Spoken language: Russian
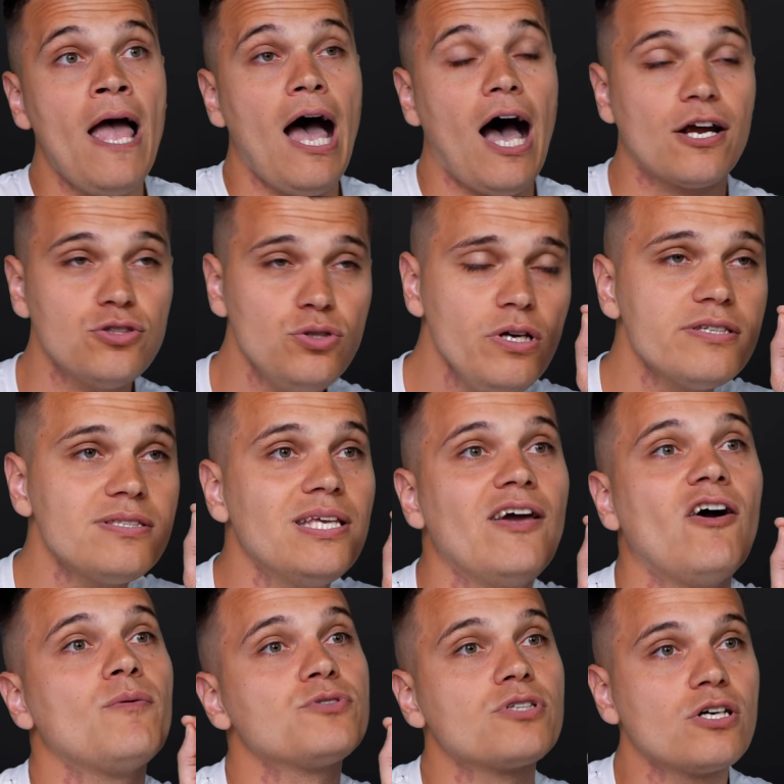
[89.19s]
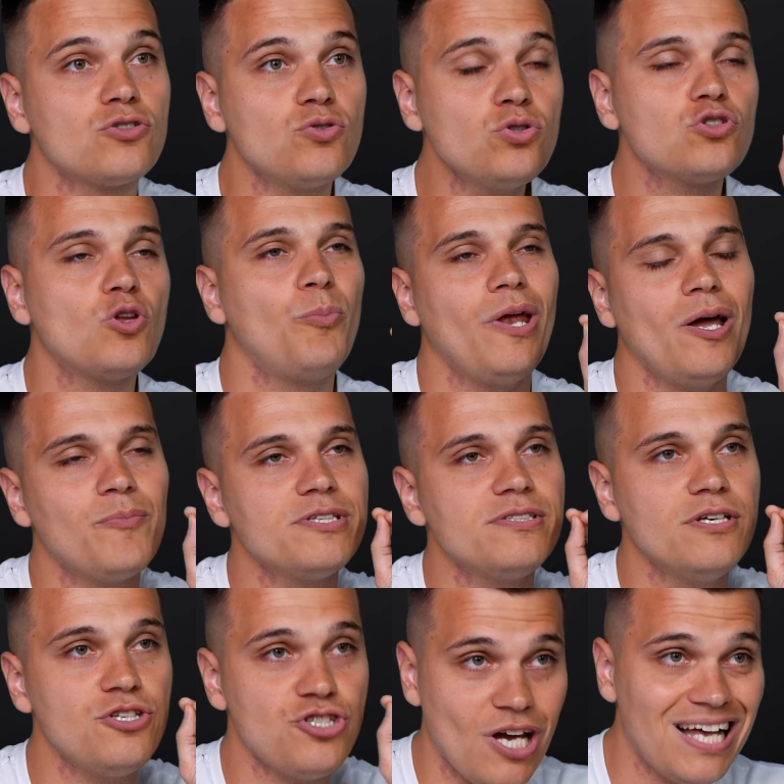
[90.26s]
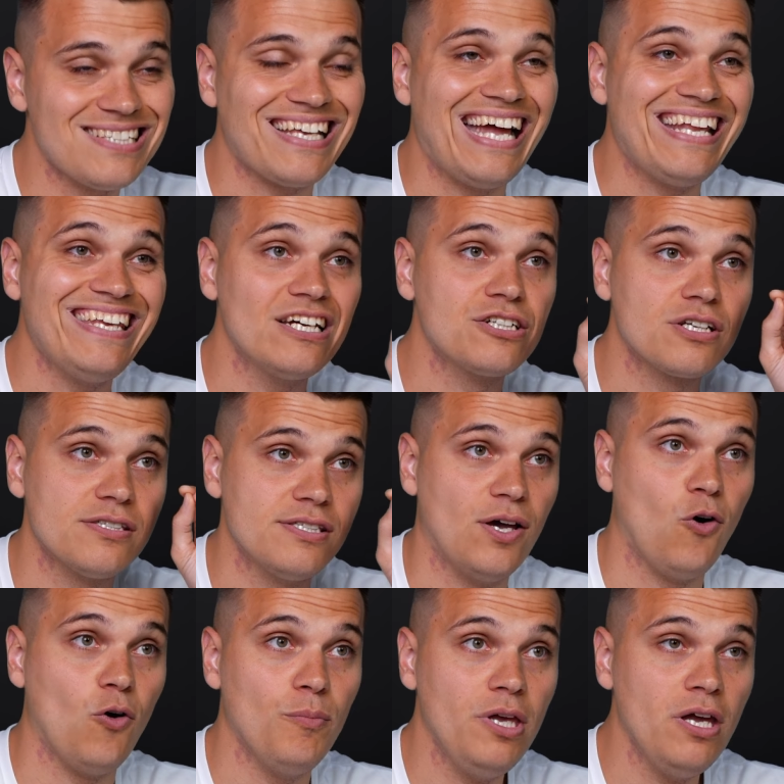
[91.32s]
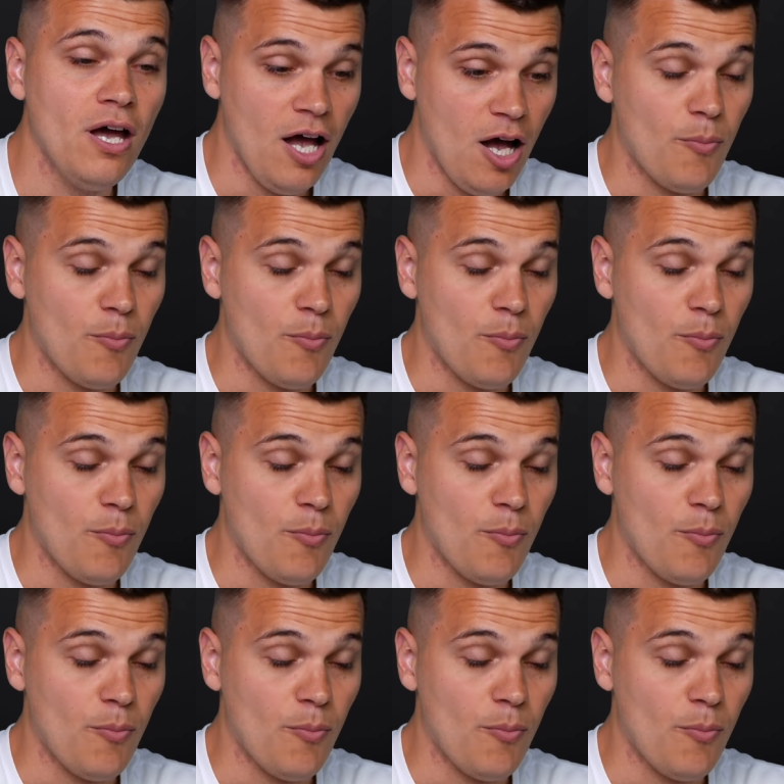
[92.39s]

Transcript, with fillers: А что если я вам скажу, что прямо сейчас от тех же Xiaomi